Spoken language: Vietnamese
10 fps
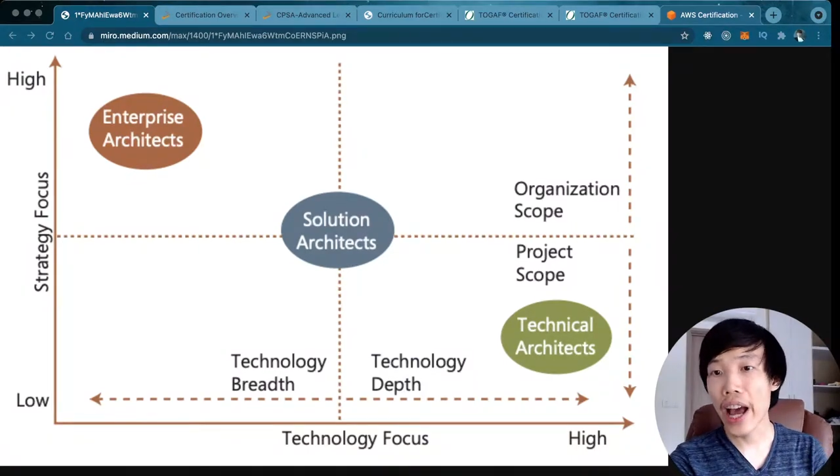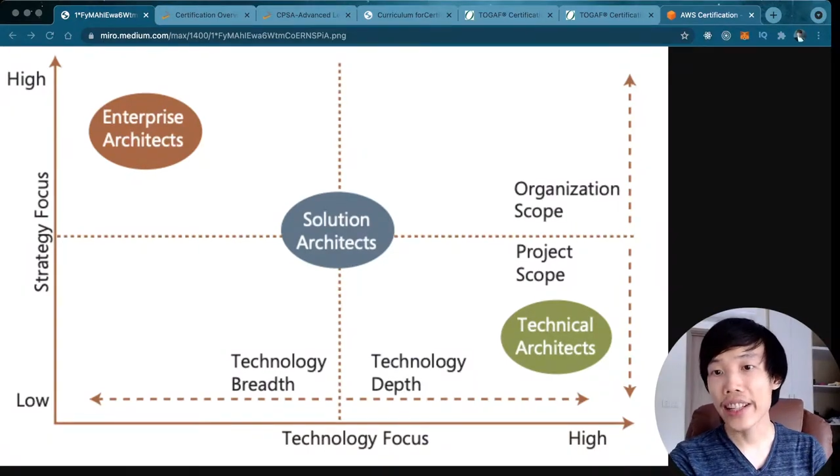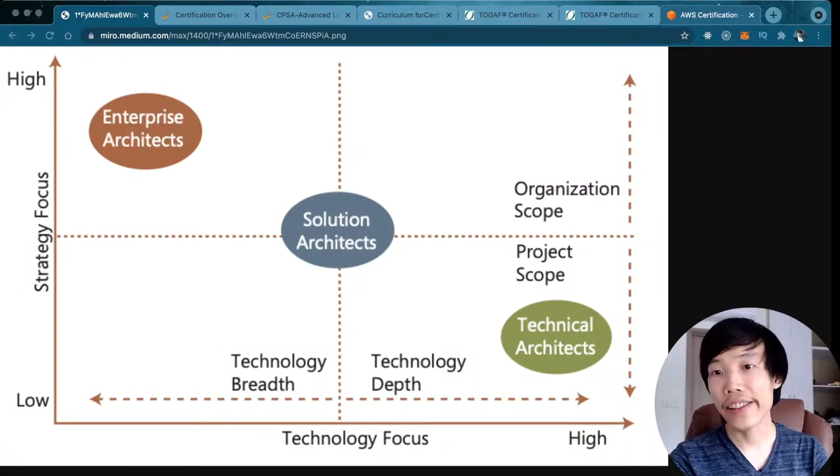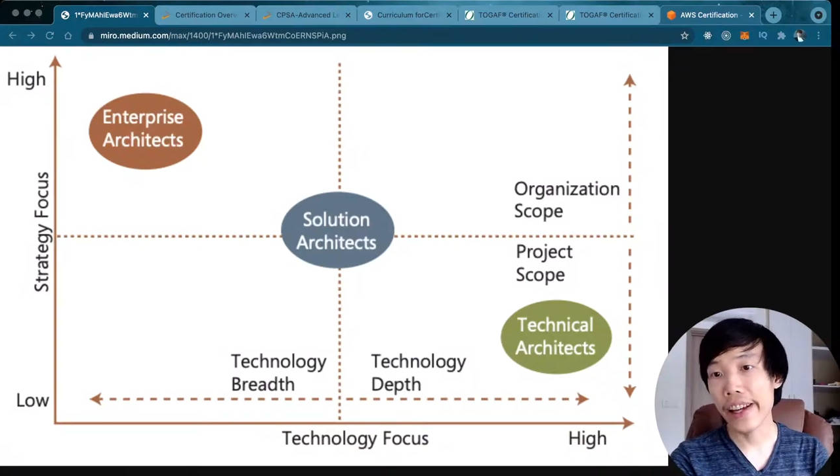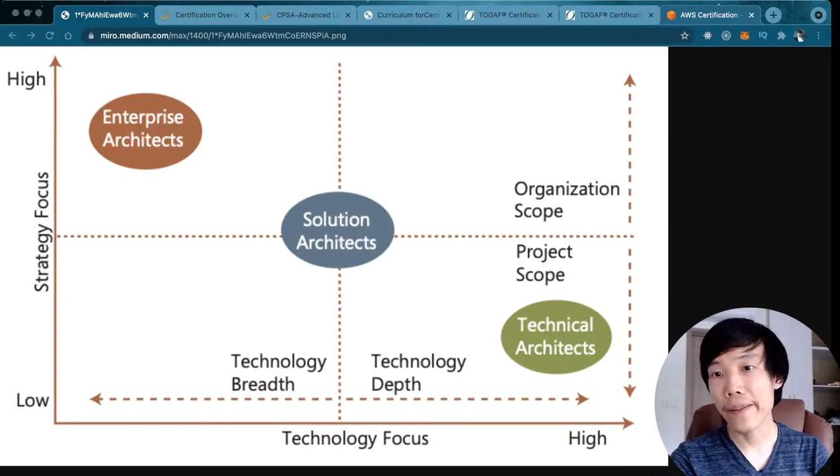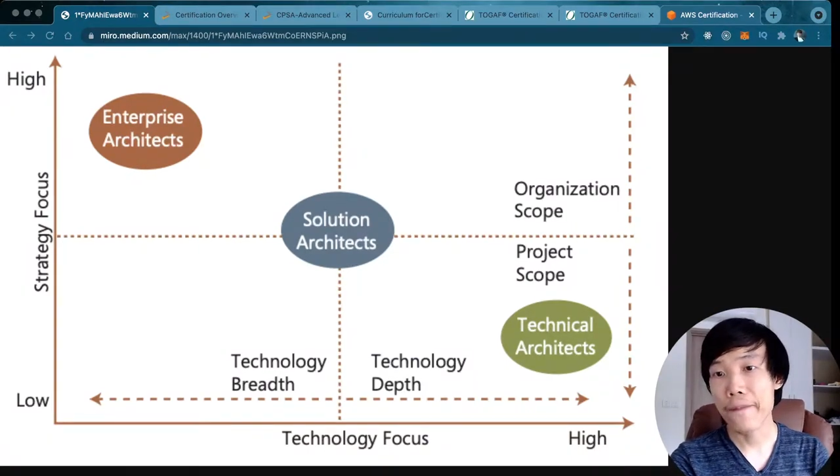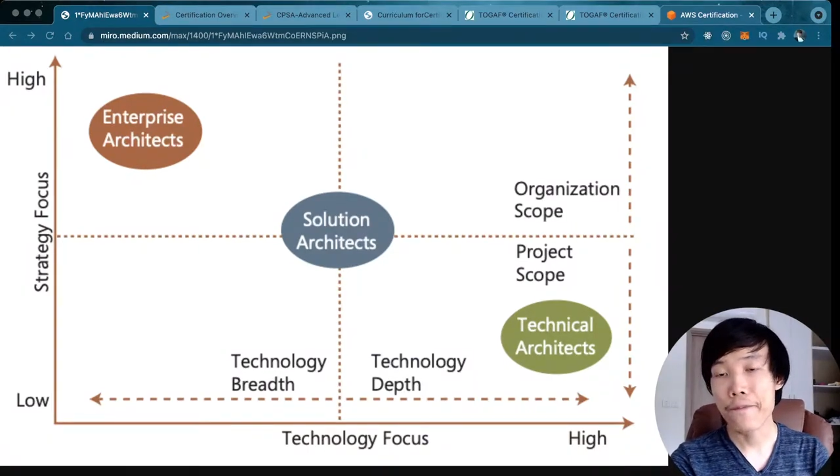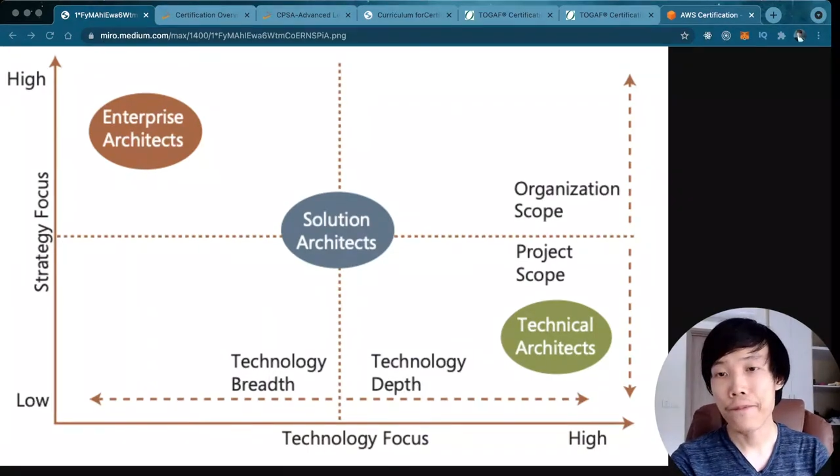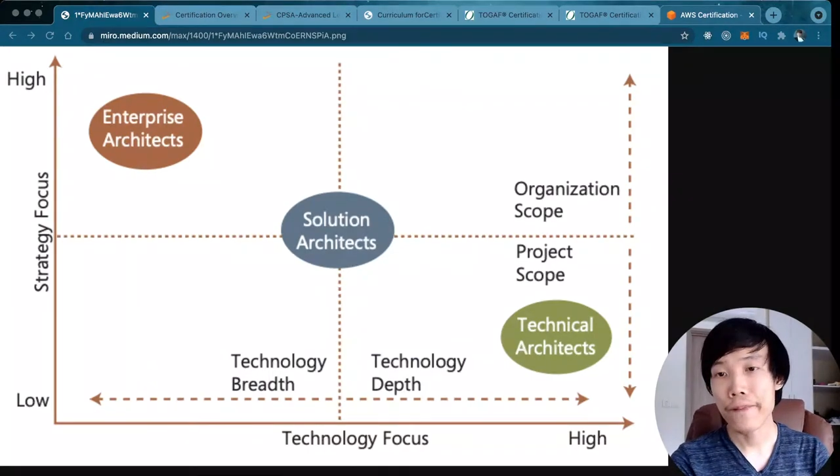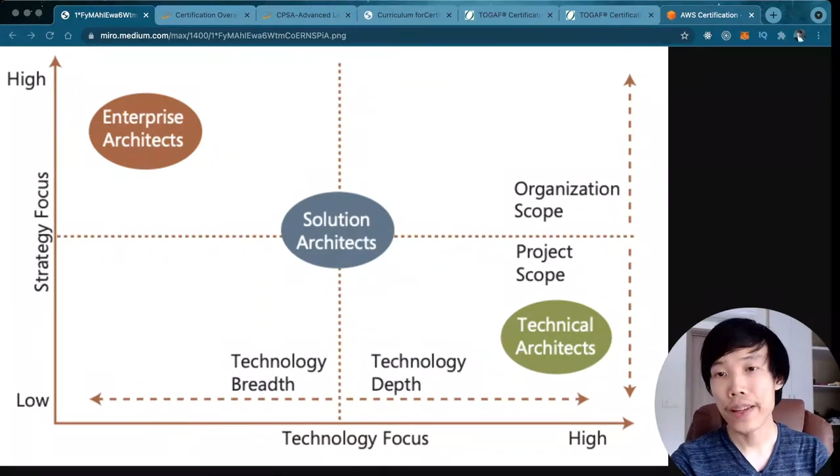architect,
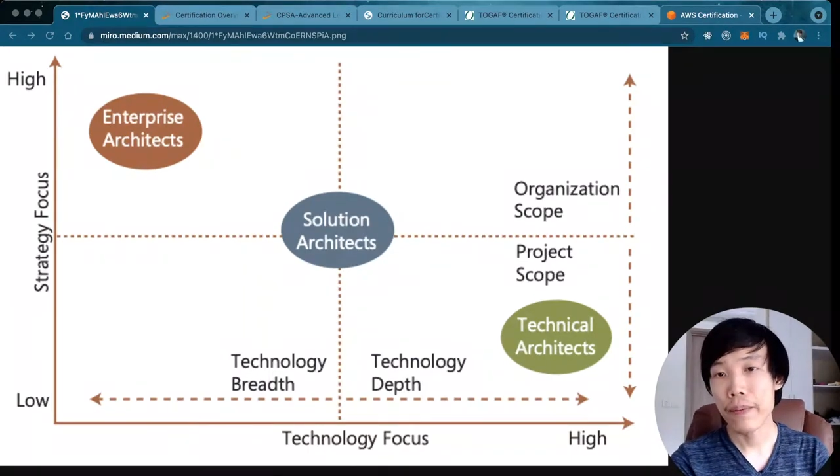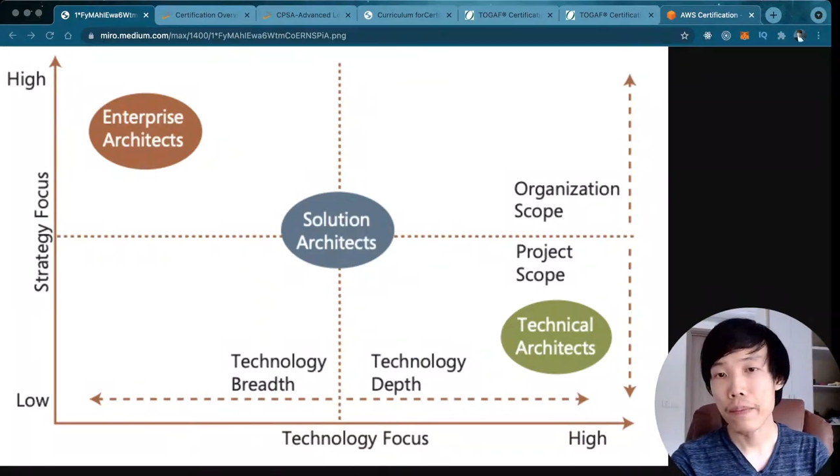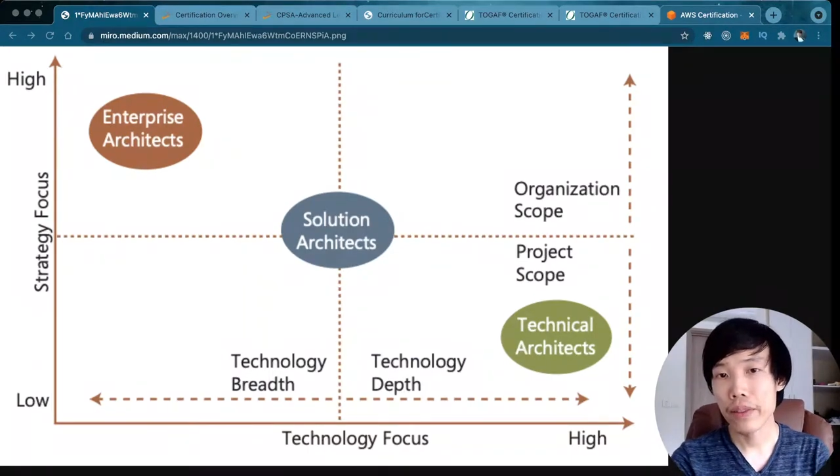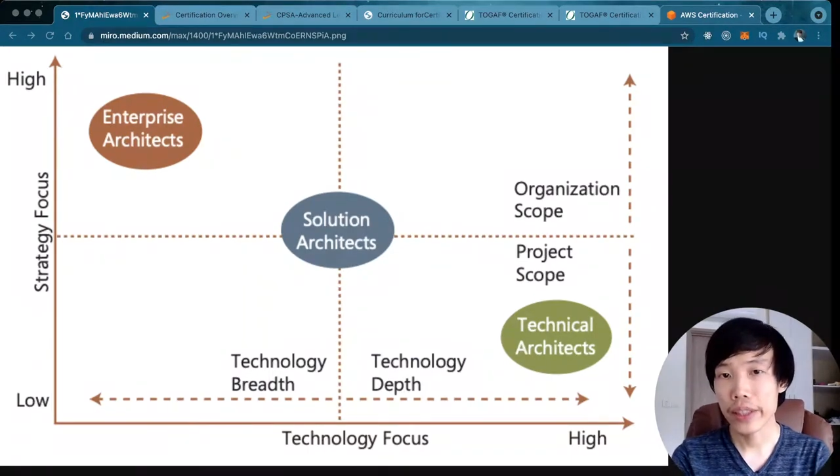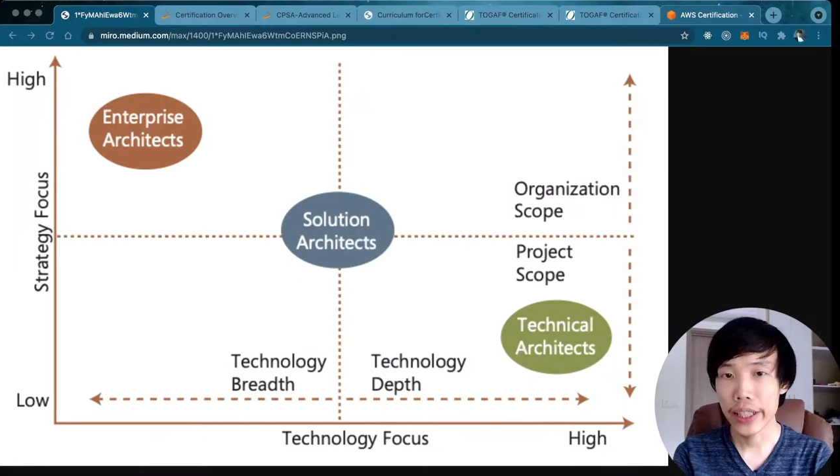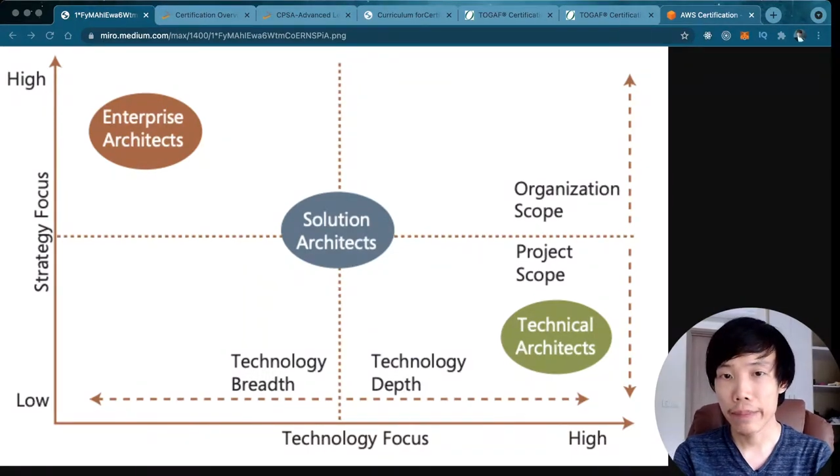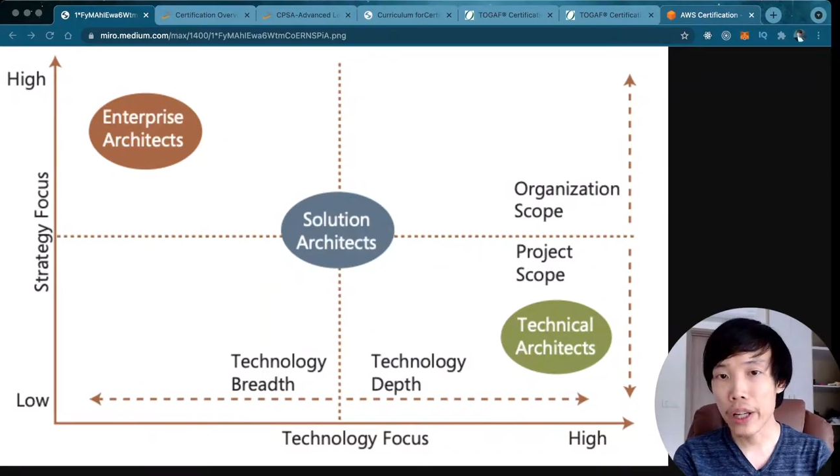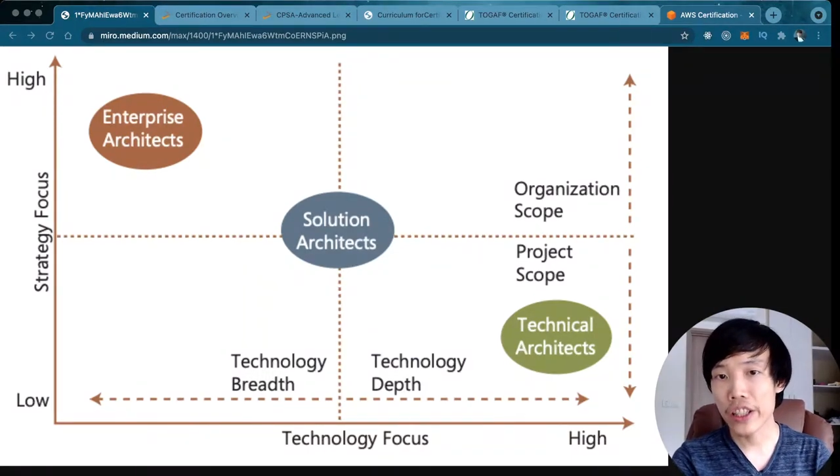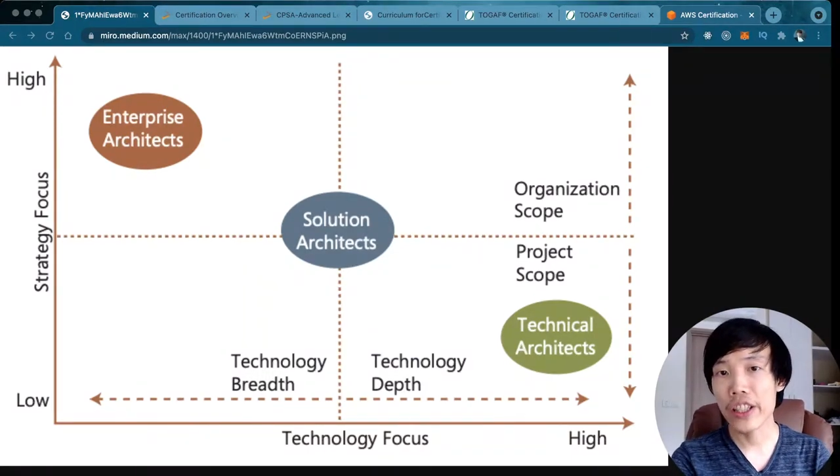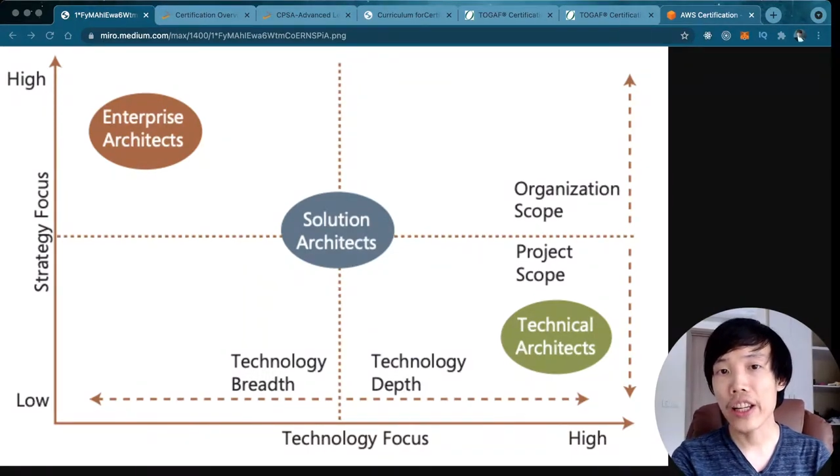
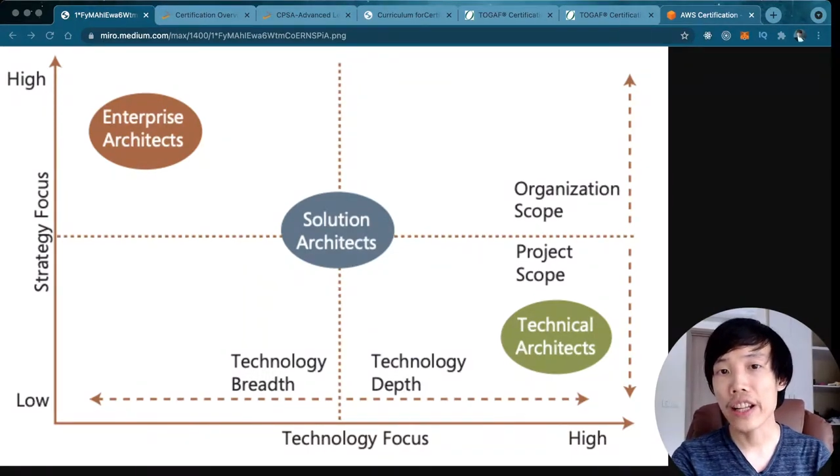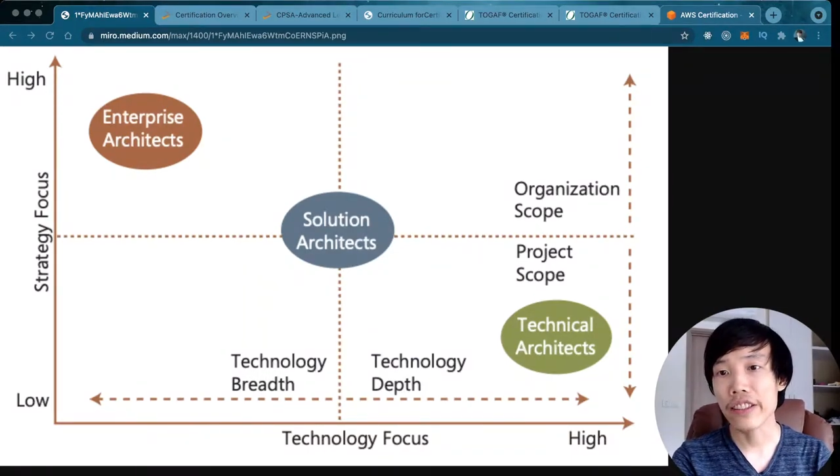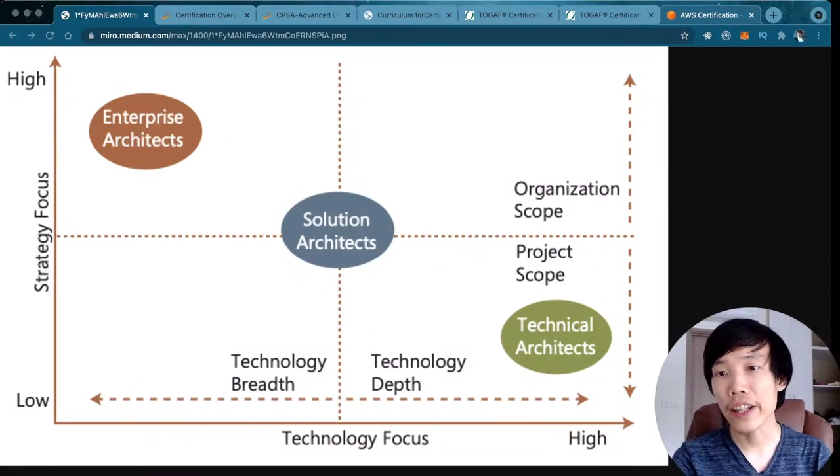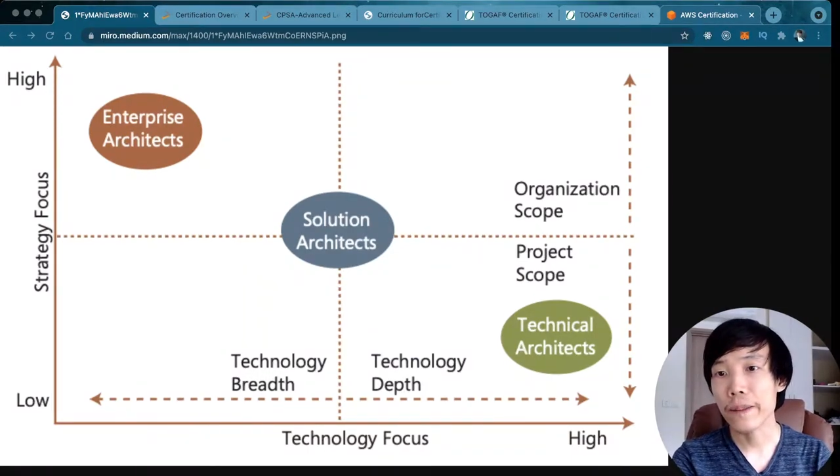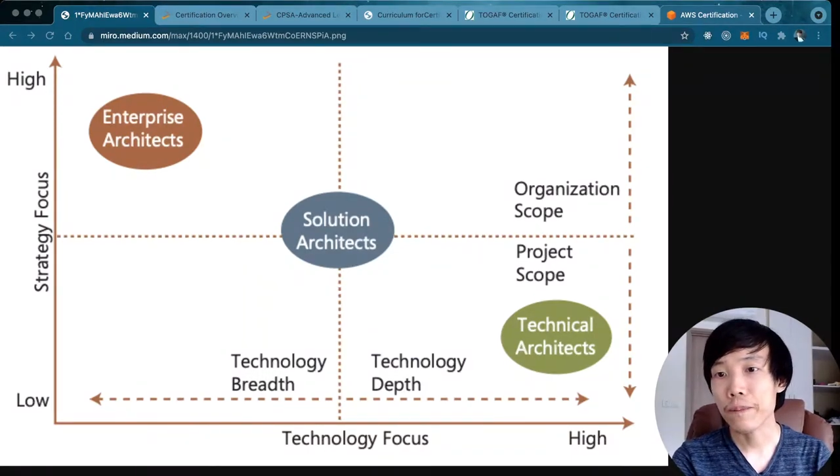business architect